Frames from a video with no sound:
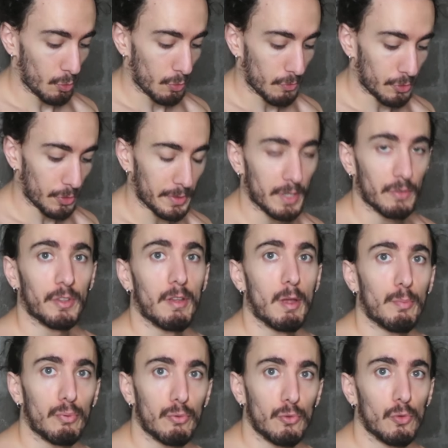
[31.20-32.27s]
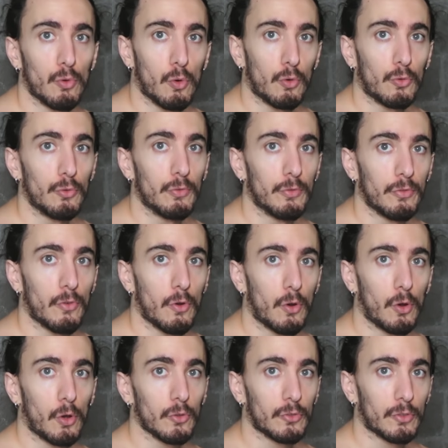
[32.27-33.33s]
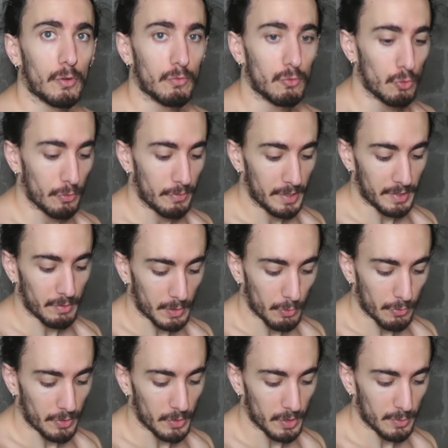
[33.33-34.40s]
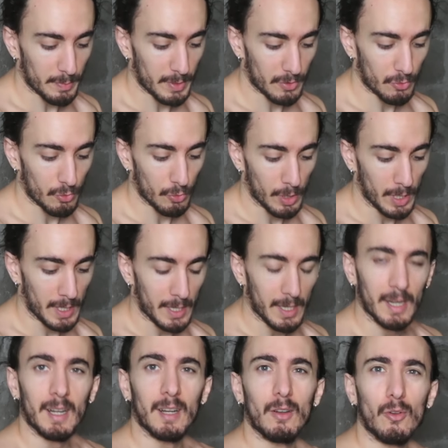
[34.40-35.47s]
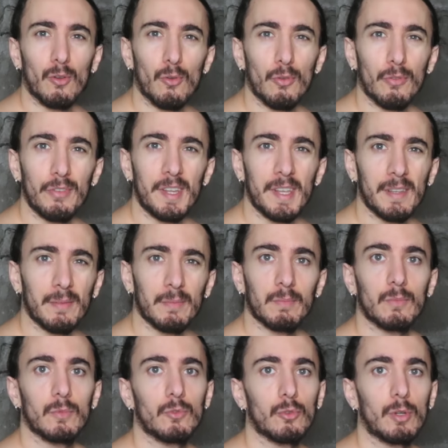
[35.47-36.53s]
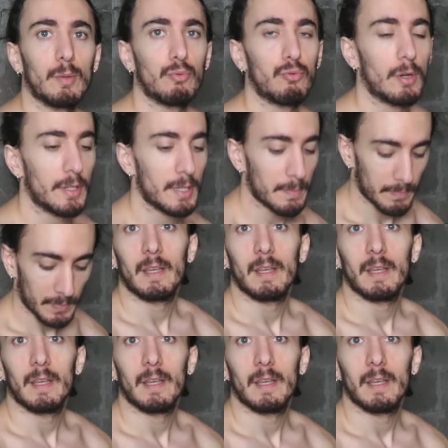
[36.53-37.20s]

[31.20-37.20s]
Donc vous sentez que vous n'avez plus aucune force, quand vous levez, ça vous fait une espèce de levier sur les poignets,